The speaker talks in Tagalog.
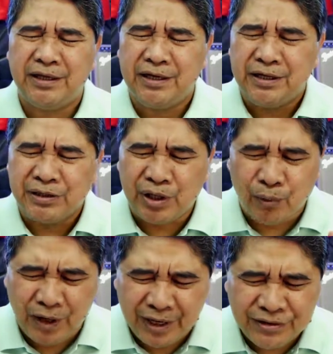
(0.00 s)
na
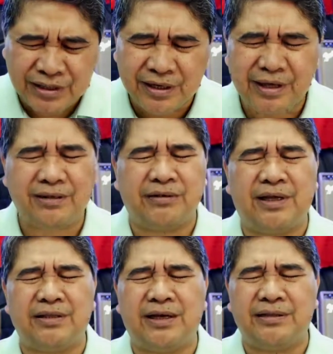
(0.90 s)
walang sakit na
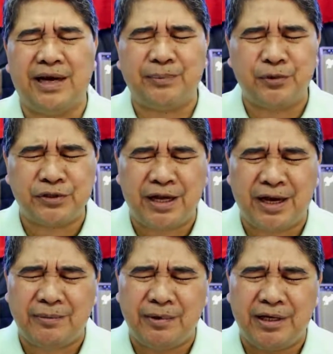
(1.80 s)
dadapo
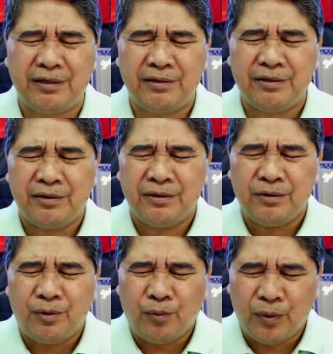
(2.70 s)
sa amin,
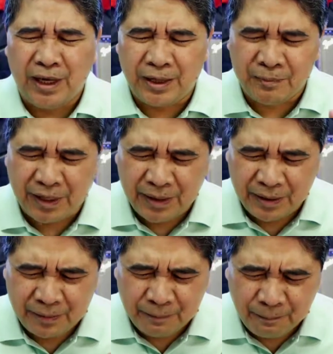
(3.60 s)
walang
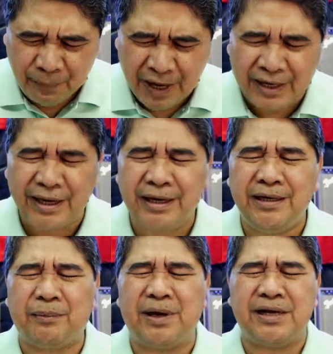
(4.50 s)
mga bagay
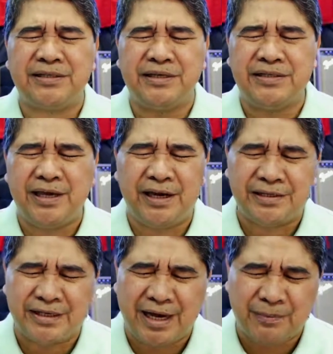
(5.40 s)
na makasisira
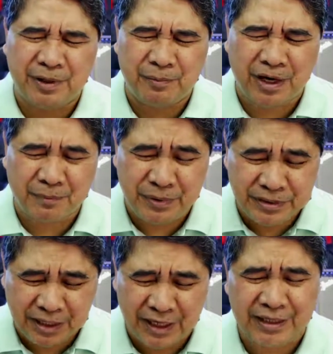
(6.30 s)
sa aming mga
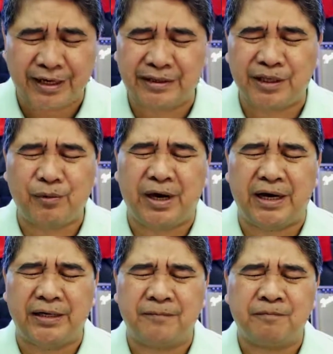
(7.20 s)
pisikal na
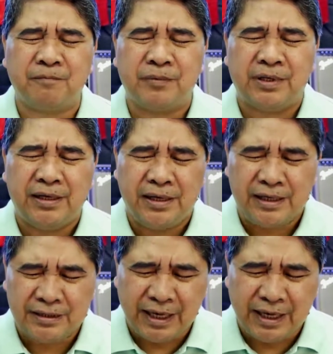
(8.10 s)
katawan dahil